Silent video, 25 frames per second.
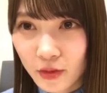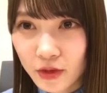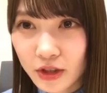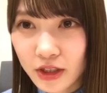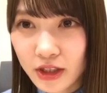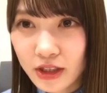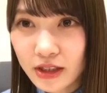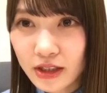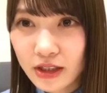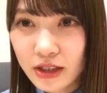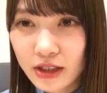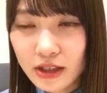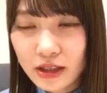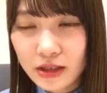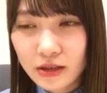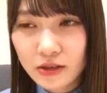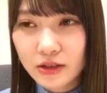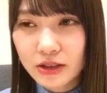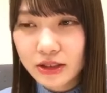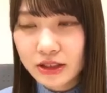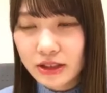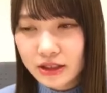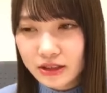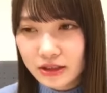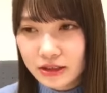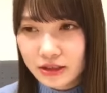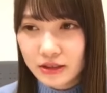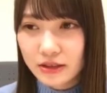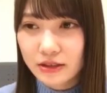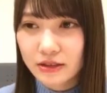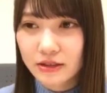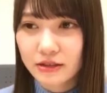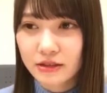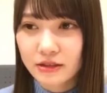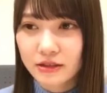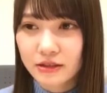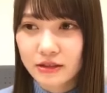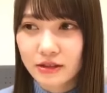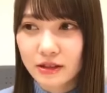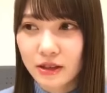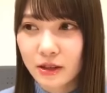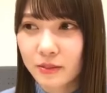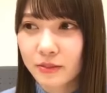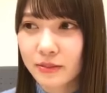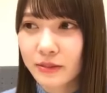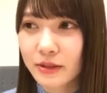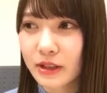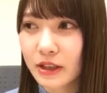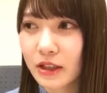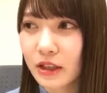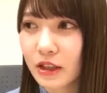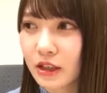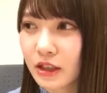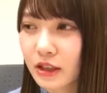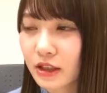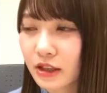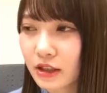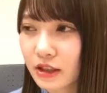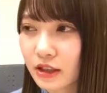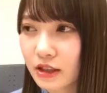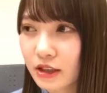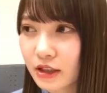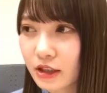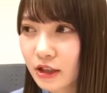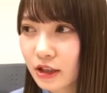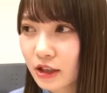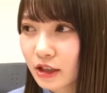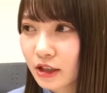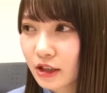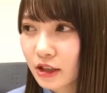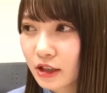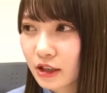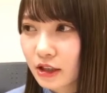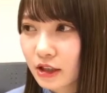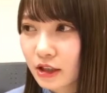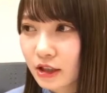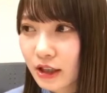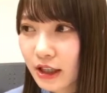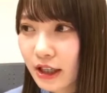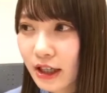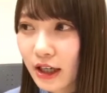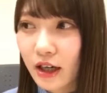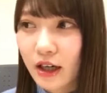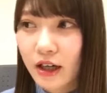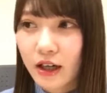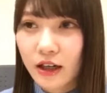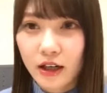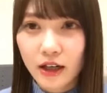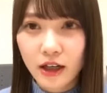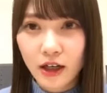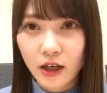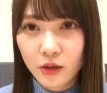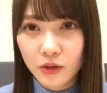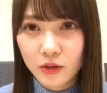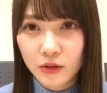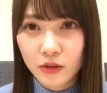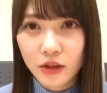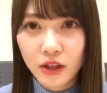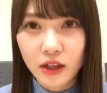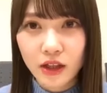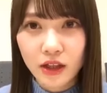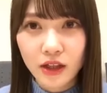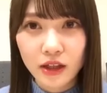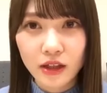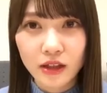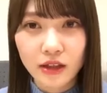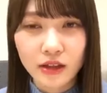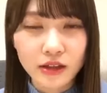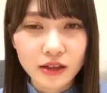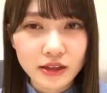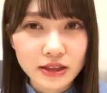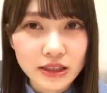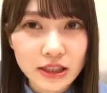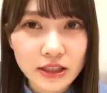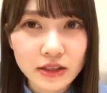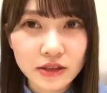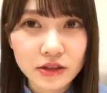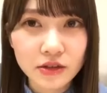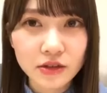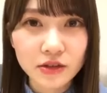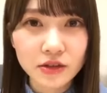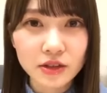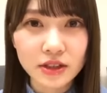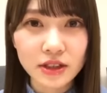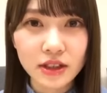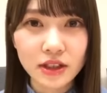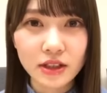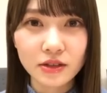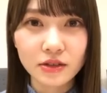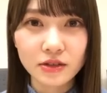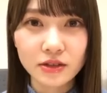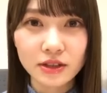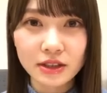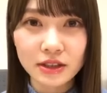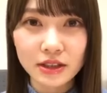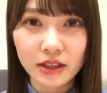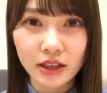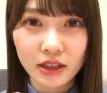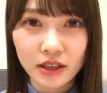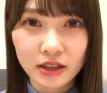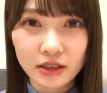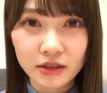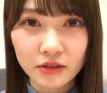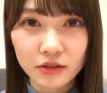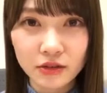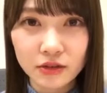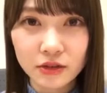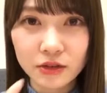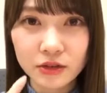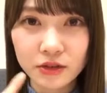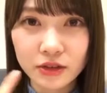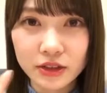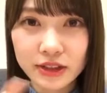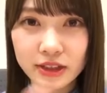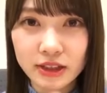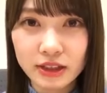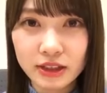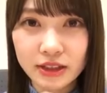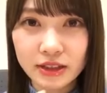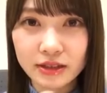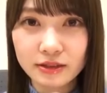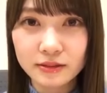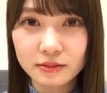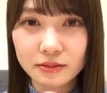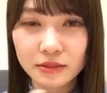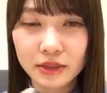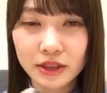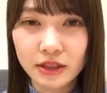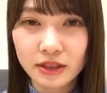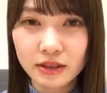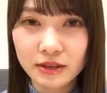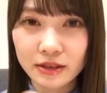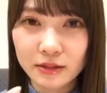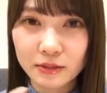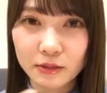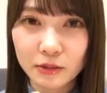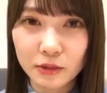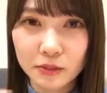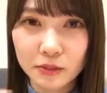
お気に入りのシーン、やっぱりああのね最初のさ、としちゃんが登場したシーンみんな